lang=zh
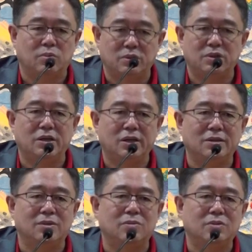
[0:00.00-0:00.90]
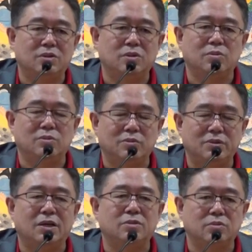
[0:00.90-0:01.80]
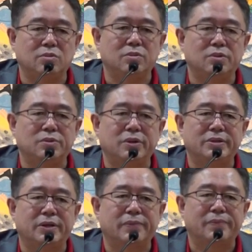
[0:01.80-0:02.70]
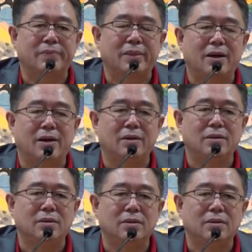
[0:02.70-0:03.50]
我这里很多基督徒、天主徒的学生啊。